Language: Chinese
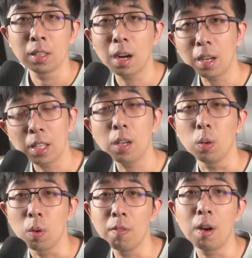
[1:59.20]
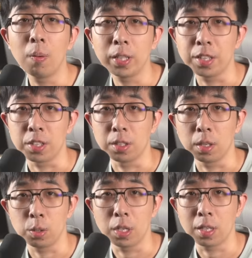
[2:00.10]
当然，你也有官方换电池这
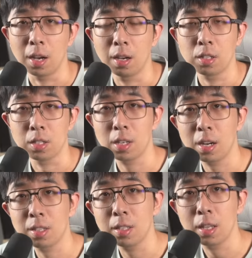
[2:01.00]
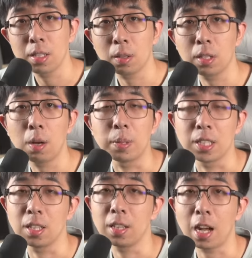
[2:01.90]
个选项。实际上，今天叫得上
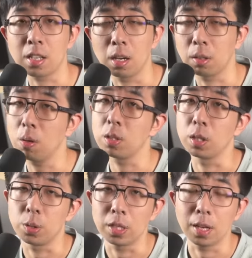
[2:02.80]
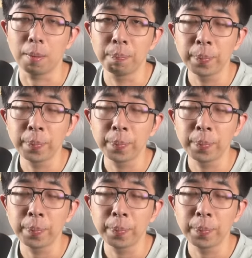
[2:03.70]
名字的大厂都有这个选项，